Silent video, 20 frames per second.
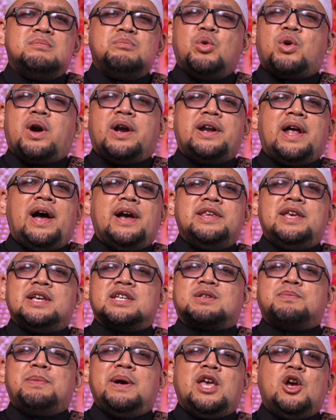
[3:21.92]
Bukan
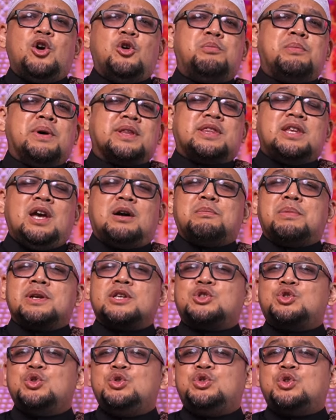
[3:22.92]
hanya sebagai umat yang
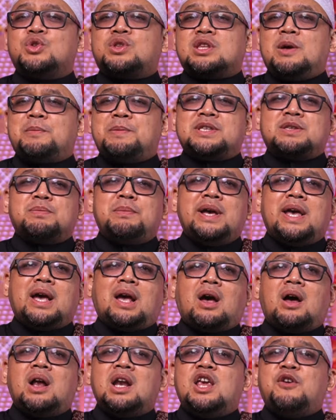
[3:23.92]
bersujud, tapi sebagai
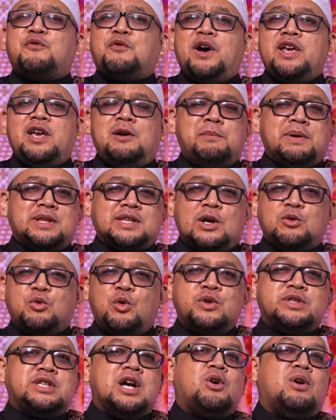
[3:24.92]
khalifah yang
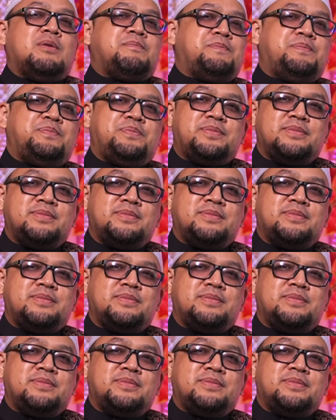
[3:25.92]
bertanggung jawab.